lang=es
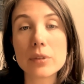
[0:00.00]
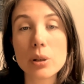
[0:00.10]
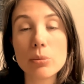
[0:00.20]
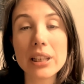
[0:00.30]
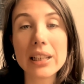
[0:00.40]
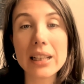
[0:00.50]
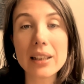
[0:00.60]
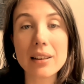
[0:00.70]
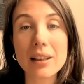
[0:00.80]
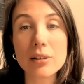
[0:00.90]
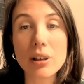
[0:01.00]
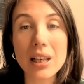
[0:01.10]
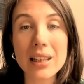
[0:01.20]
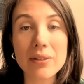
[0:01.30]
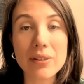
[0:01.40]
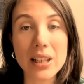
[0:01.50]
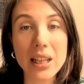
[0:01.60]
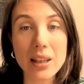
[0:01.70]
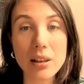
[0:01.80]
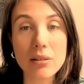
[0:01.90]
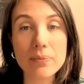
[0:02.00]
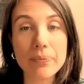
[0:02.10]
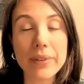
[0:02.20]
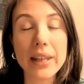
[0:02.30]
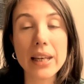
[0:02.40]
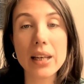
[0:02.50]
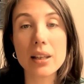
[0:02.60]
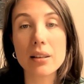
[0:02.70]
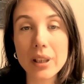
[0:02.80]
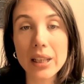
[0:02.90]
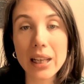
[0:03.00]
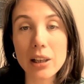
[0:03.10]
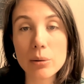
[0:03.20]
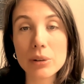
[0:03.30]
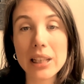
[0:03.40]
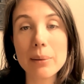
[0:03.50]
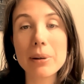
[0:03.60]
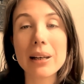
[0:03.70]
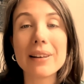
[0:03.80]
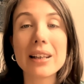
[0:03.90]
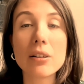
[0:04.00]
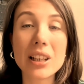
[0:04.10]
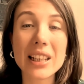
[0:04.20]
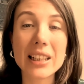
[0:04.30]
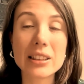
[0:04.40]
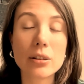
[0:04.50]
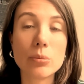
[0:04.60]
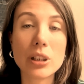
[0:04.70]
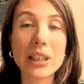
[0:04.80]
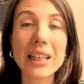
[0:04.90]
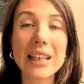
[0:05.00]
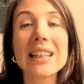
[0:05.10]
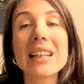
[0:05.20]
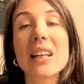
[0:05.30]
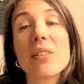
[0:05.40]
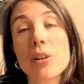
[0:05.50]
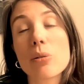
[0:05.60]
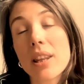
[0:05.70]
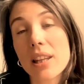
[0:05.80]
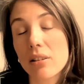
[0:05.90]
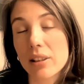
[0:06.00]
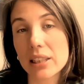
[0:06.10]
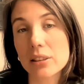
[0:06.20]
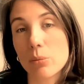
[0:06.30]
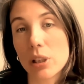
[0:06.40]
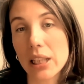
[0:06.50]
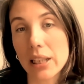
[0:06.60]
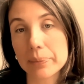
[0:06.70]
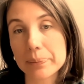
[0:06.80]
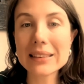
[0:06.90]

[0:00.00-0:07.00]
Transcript: comunicar toda la definición de la comunidad para ver lo que quieres comunicar y qué frecuencia lo quieres comunicar.